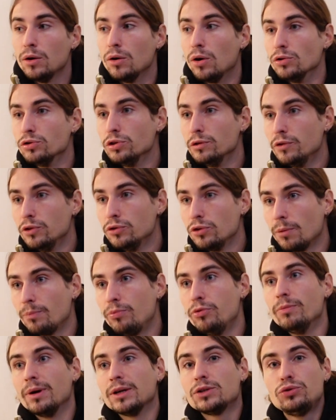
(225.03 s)
en devenant
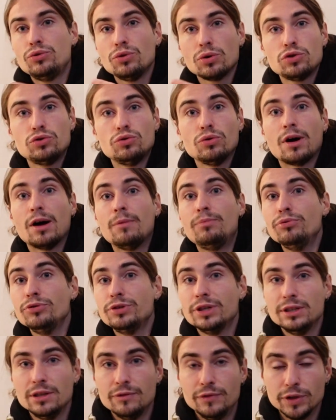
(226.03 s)
plus mature, tu auras plus
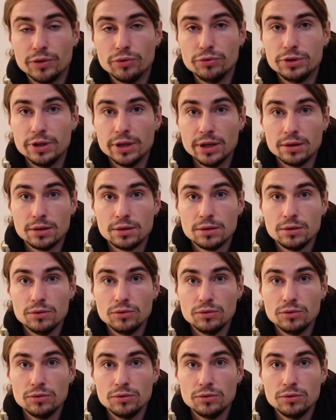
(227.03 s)
ces difficultés.